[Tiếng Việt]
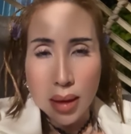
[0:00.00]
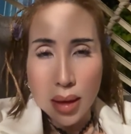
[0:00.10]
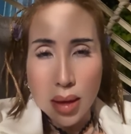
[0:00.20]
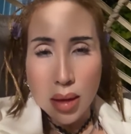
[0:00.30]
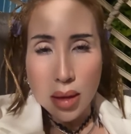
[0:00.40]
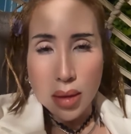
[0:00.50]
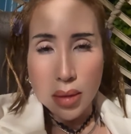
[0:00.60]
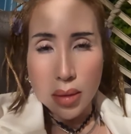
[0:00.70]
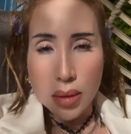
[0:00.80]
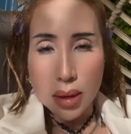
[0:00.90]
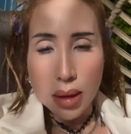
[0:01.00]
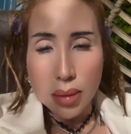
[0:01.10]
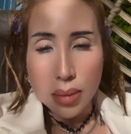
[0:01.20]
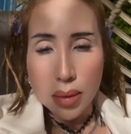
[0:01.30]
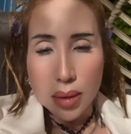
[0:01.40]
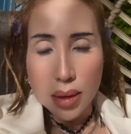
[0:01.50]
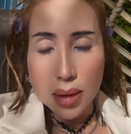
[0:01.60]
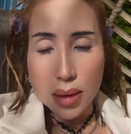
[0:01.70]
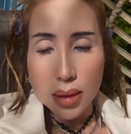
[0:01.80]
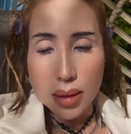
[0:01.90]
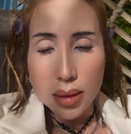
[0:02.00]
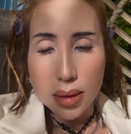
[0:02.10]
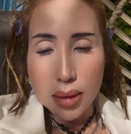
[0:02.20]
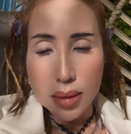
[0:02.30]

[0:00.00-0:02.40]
Hello chào mọi người